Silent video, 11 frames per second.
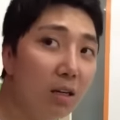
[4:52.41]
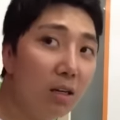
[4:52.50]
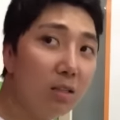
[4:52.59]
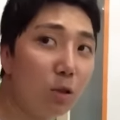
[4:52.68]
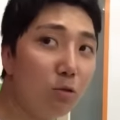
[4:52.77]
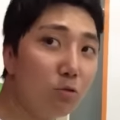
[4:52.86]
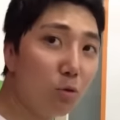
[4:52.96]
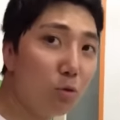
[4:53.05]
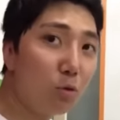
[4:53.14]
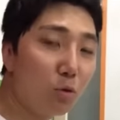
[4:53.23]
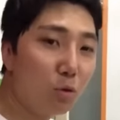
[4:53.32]
철구도
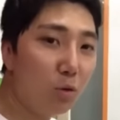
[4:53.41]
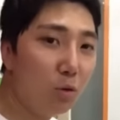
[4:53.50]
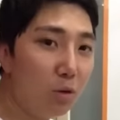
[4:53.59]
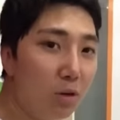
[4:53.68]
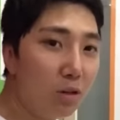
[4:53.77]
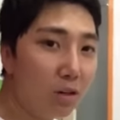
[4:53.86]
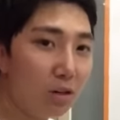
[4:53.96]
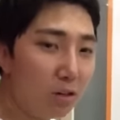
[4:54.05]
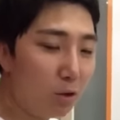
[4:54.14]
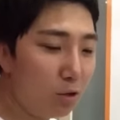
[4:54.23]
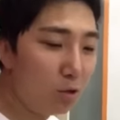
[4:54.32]
그렇고
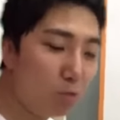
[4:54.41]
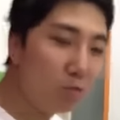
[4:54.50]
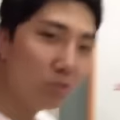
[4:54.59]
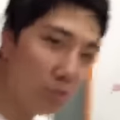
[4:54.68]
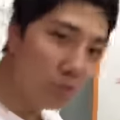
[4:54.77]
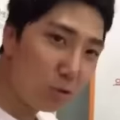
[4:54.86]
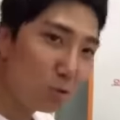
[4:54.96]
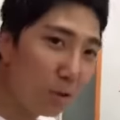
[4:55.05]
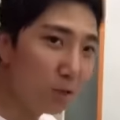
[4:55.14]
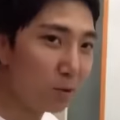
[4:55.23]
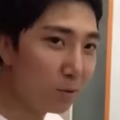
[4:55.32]
형이 좀 우리 수고 좀 해줘
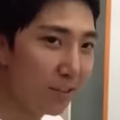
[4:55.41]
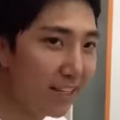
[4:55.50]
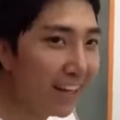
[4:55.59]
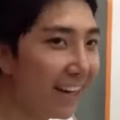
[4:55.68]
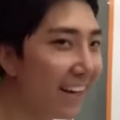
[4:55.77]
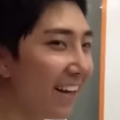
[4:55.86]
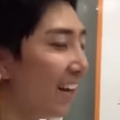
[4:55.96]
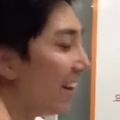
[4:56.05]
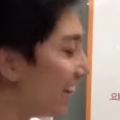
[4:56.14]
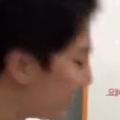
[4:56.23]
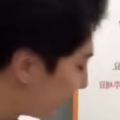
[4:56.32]
좀 이따
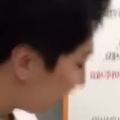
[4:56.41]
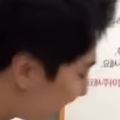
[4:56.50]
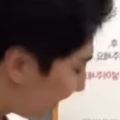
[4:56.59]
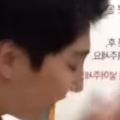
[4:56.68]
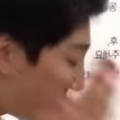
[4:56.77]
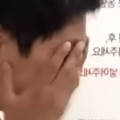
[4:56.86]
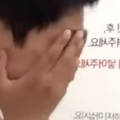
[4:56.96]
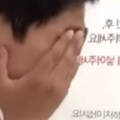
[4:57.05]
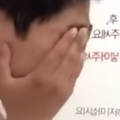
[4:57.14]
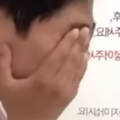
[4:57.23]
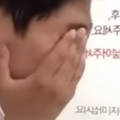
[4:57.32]
아 진짜
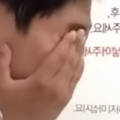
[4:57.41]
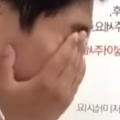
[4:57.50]
너무 힘들어